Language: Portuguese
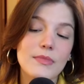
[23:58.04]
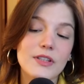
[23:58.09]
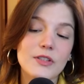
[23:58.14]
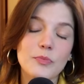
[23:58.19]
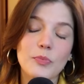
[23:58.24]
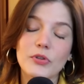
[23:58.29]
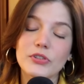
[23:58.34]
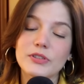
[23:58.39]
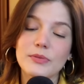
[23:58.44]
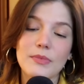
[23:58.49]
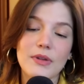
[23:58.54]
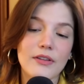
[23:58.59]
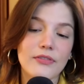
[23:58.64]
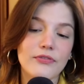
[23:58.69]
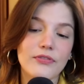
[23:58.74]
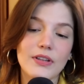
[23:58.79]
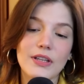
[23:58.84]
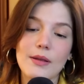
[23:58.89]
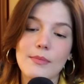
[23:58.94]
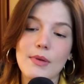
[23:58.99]
Minha esposa e minha
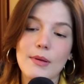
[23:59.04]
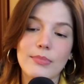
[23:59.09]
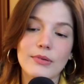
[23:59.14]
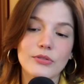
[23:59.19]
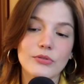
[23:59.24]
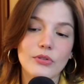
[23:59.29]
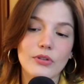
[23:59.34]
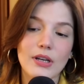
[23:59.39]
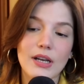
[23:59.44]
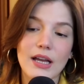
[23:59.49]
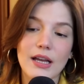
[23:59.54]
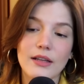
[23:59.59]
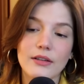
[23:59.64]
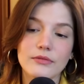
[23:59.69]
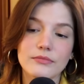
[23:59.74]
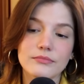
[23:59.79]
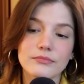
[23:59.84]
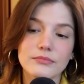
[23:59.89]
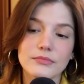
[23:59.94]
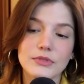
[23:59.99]
filha me
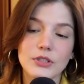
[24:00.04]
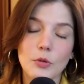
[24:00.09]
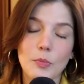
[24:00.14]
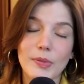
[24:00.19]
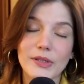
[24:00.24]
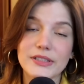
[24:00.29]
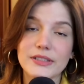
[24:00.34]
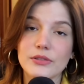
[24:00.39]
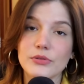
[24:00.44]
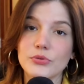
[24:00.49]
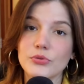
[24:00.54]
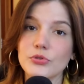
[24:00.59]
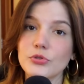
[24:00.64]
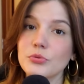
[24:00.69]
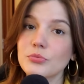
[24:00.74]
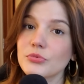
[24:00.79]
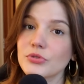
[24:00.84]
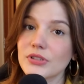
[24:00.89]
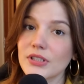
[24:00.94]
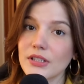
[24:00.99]
abandonaram e eu passei os
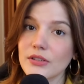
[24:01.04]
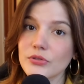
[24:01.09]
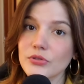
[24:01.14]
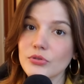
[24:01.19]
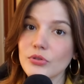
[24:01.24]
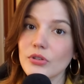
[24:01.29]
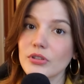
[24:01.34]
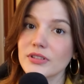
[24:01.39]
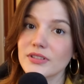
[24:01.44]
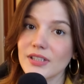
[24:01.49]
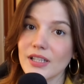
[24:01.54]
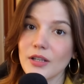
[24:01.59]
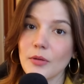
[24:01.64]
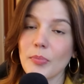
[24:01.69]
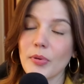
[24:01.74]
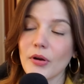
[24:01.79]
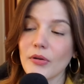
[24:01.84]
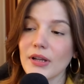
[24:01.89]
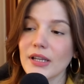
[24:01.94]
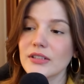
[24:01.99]
últimos anos torcendo
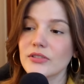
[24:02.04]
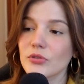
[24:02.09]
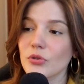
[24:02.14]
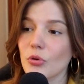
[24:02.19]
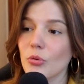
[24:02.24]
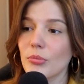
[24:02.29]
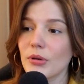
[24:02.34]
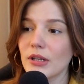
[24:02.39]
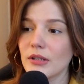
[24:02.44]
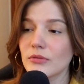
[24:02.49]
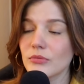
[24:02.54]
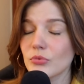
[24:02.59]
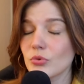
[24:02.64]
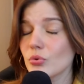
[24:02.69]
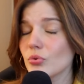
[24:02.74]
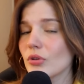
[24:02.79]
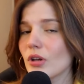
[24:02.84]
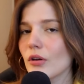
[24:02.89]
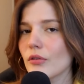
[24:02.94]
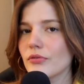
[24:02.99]
para alguém descobrir
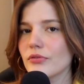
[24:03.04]
tudo que eu